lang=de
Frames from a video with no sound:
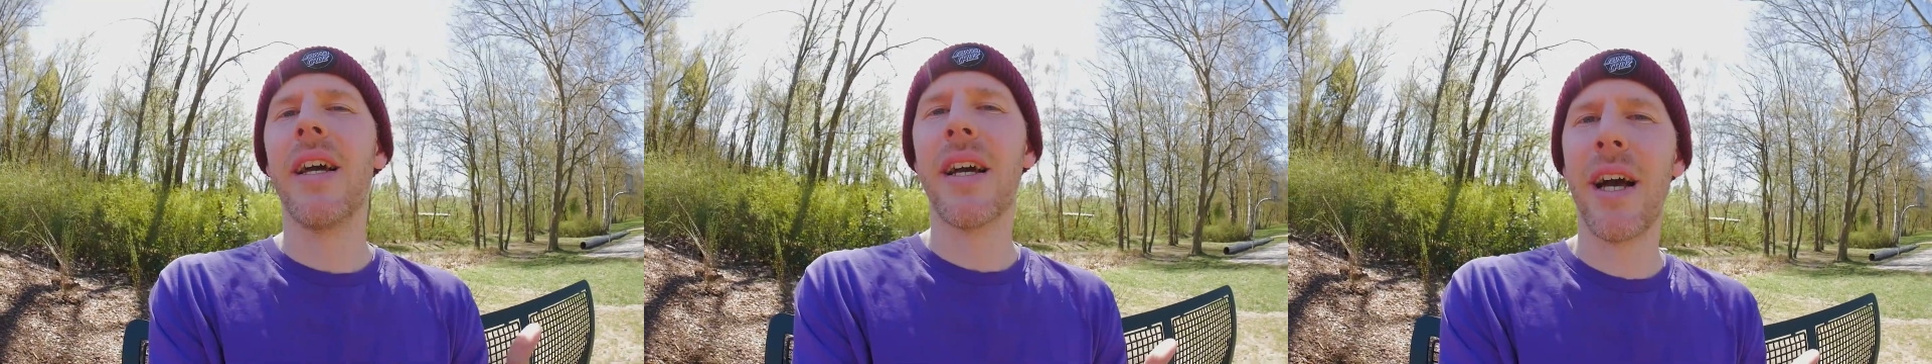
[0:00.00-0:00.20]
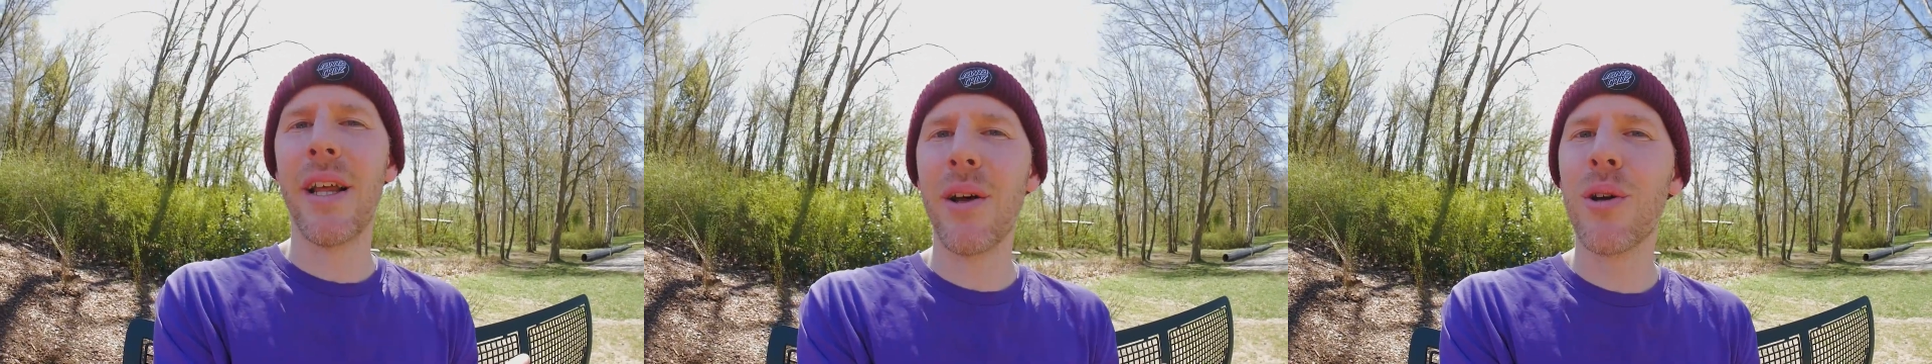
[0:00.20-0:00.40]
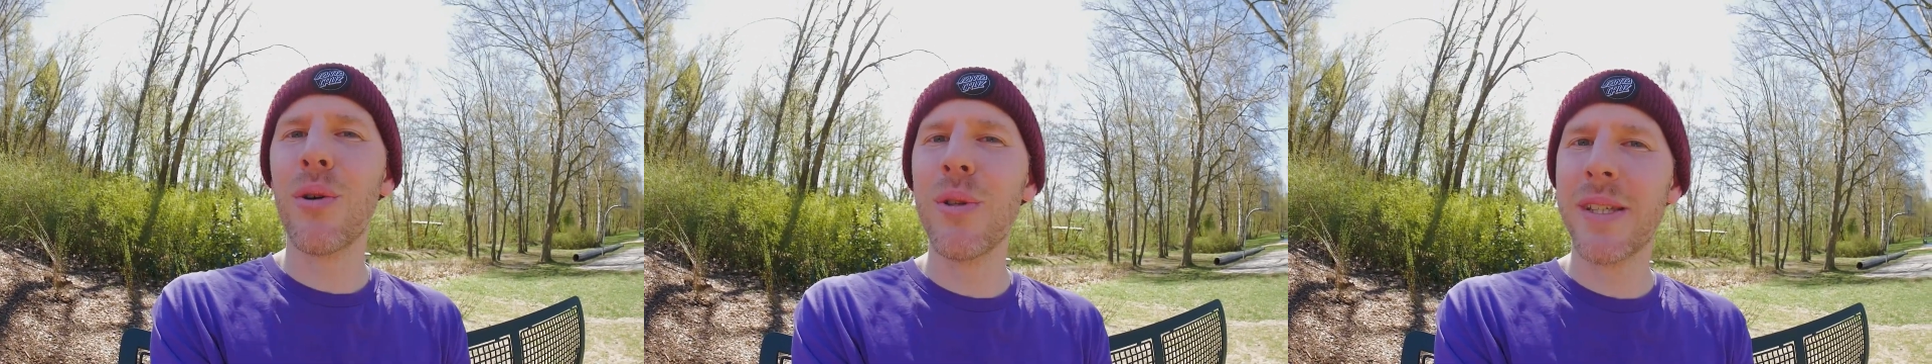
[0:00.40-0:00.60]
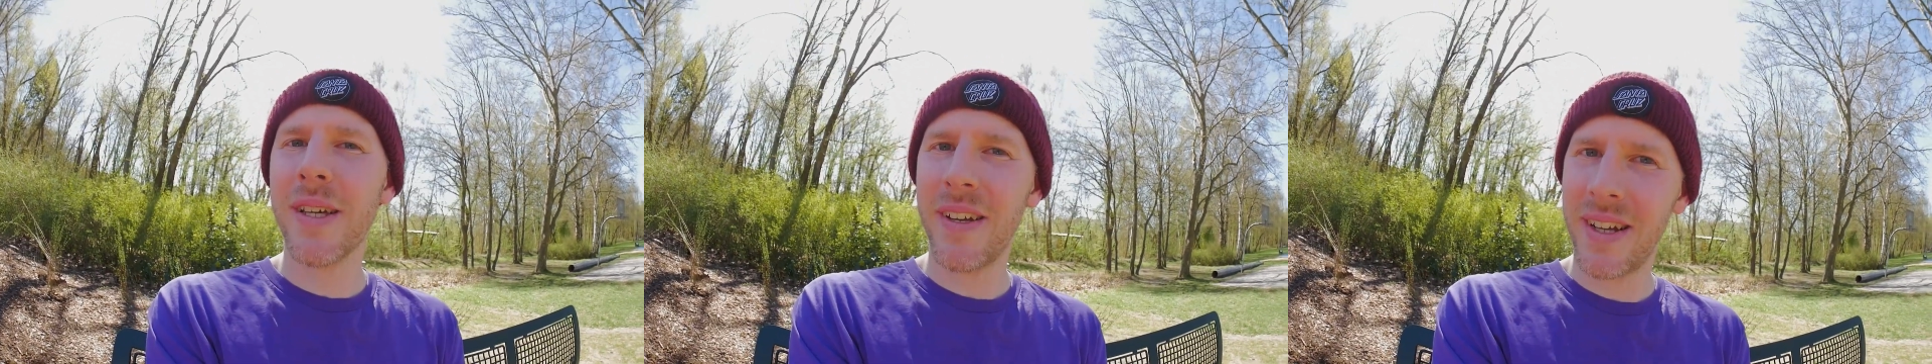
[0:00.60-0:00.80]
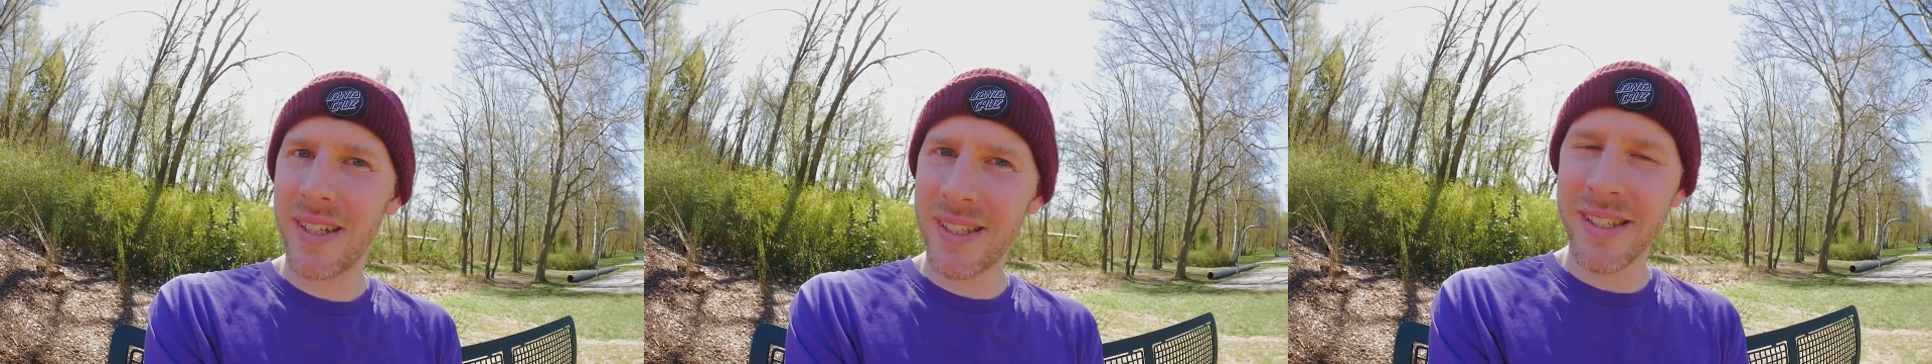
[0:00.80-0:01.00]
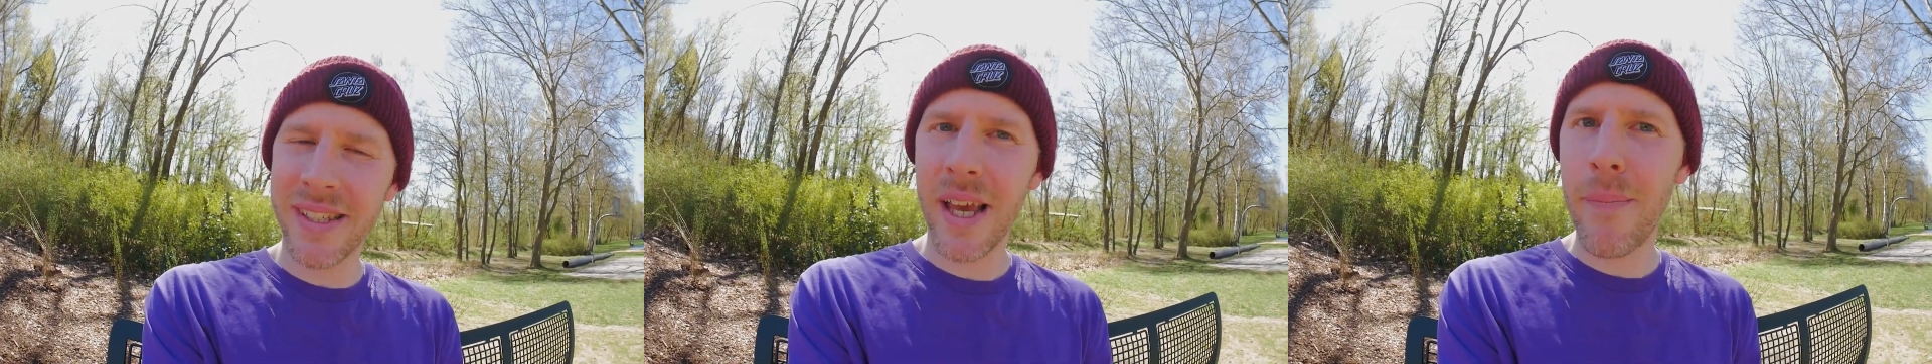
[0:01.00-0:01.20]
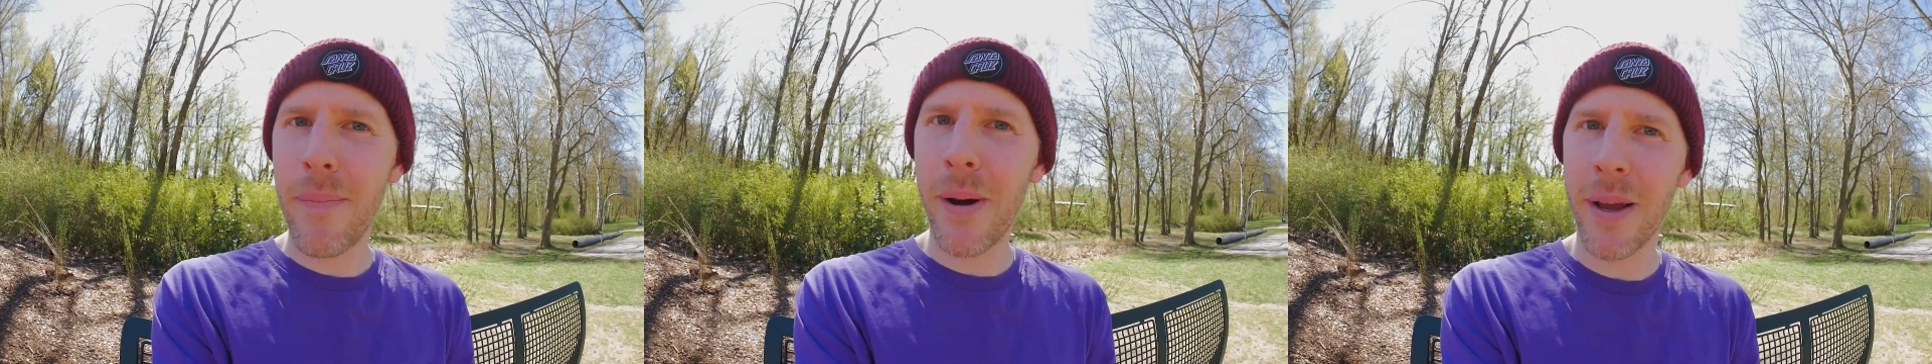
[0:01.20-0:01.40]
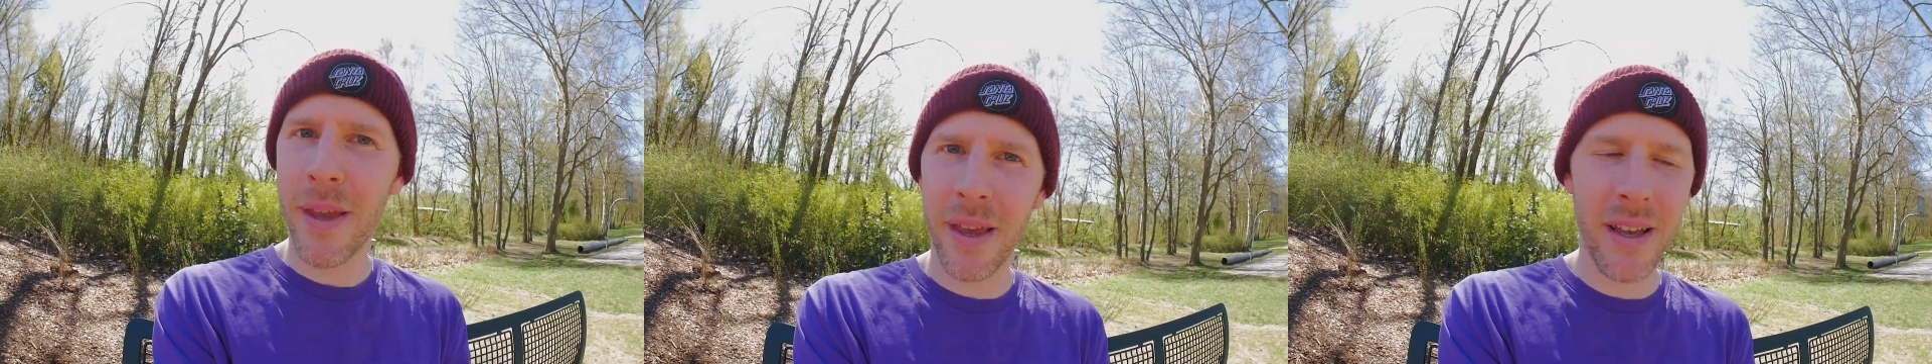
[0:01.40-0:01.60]
Kann auch gut sein, dass ein
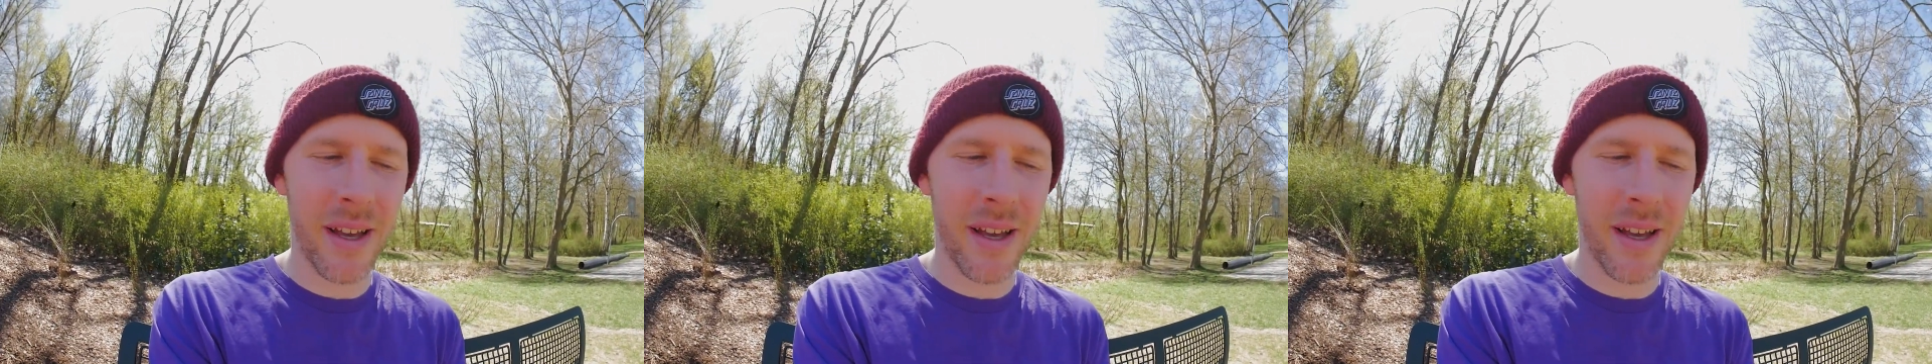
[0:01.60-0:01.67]
Skatepark